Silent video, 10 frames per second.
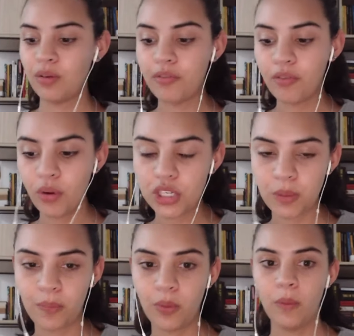Não foi
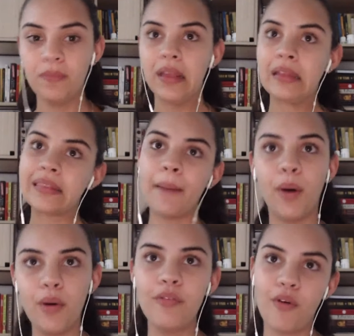tipo, tá
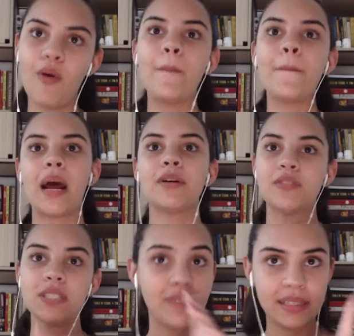bom, eu vou comprar,
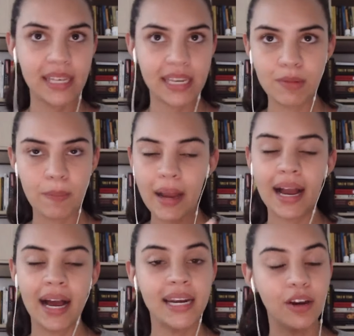mas você vai ter que me
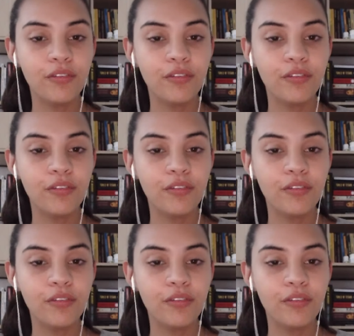pagar.